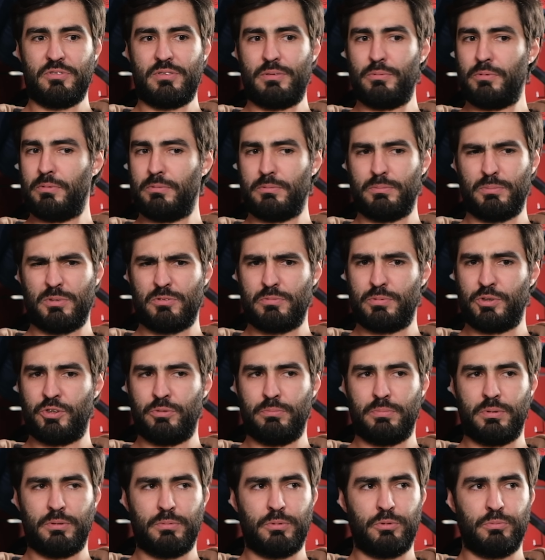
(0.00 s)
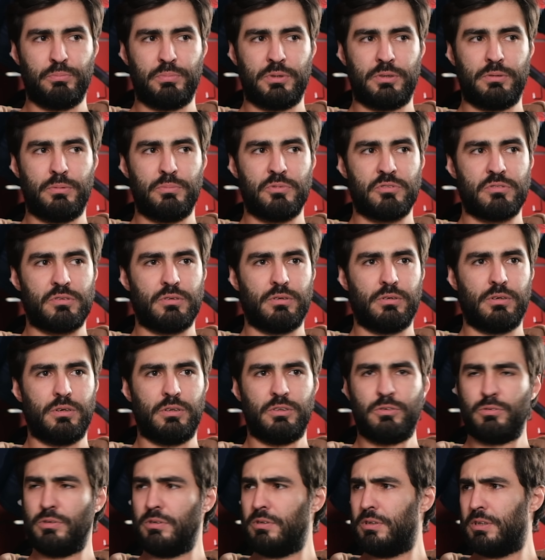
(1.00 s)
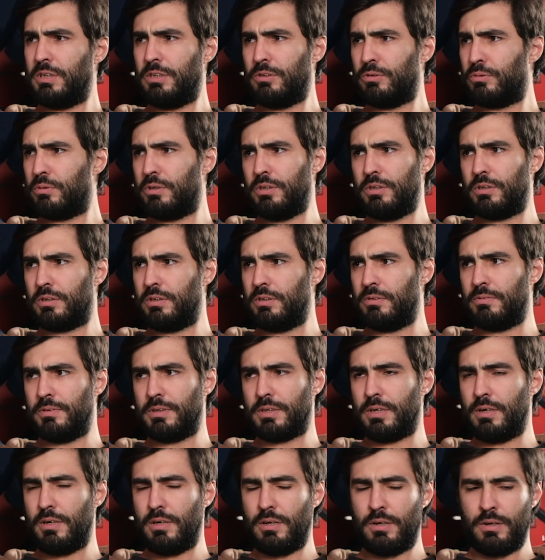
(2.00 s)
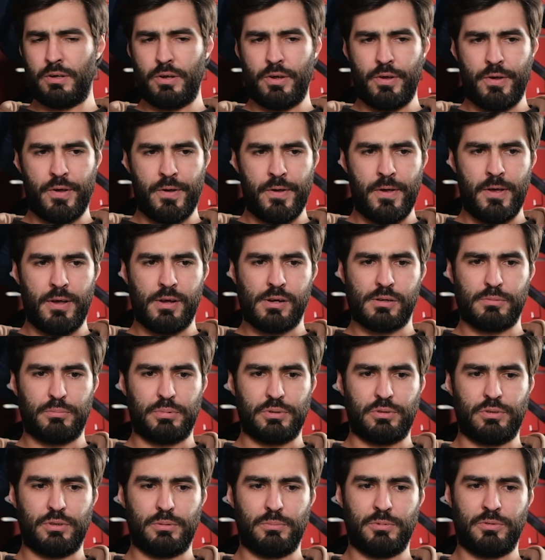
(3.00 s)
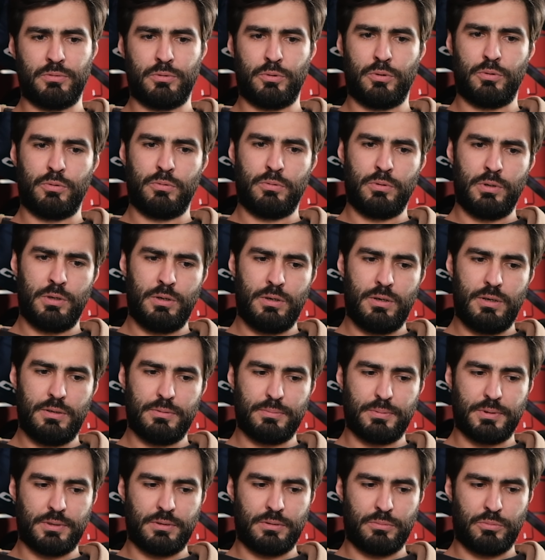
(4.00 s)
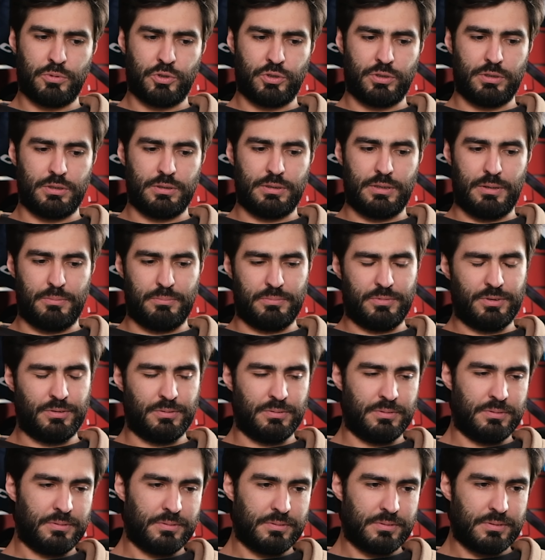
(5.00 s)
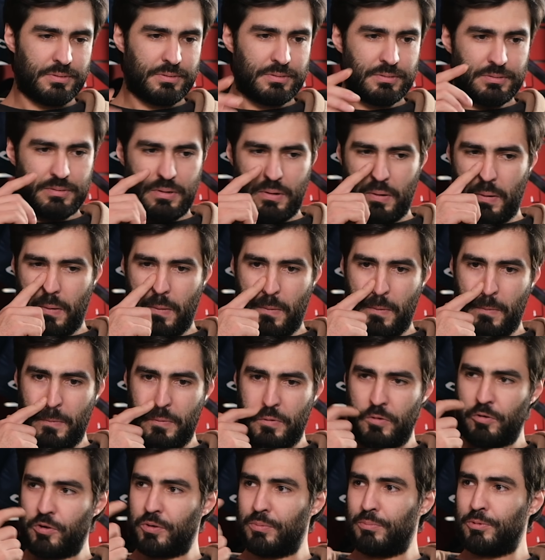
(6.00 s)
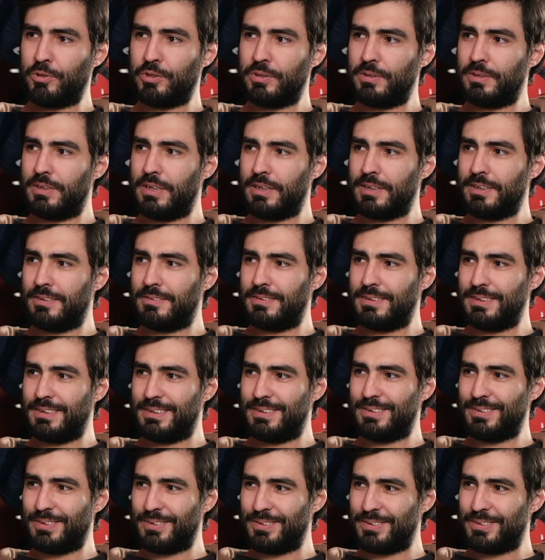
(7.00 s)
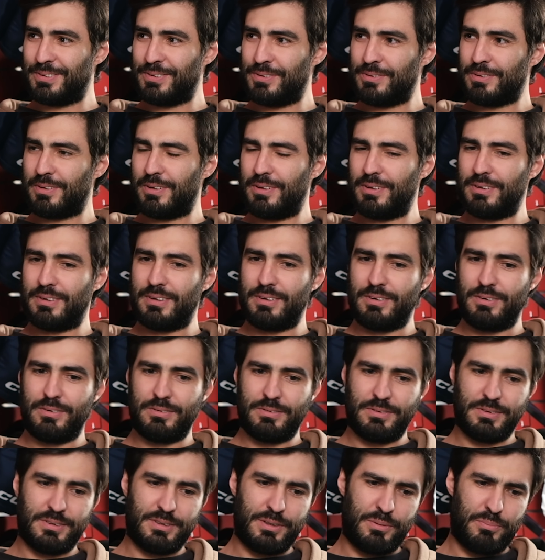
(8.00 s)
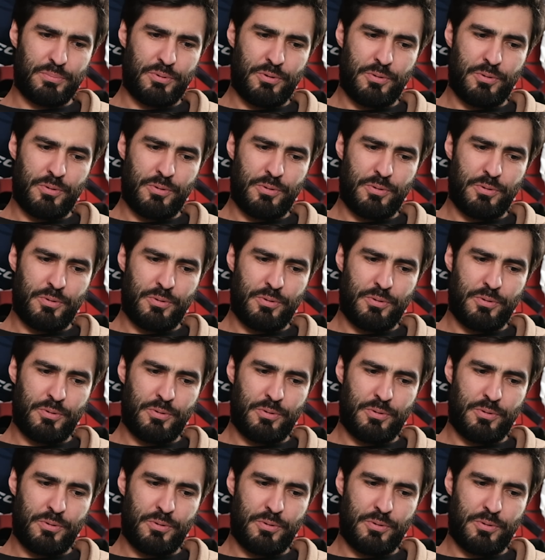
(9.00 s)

места, мы, быть, чем, по-моему, первое место, ни, одно, ни uh-huh. один турнир не выиграли. Uh-huh. Потом его уволили, потому что там, ну, тоже можно что? Да, говорить? да расскажи, Но что это? Он там,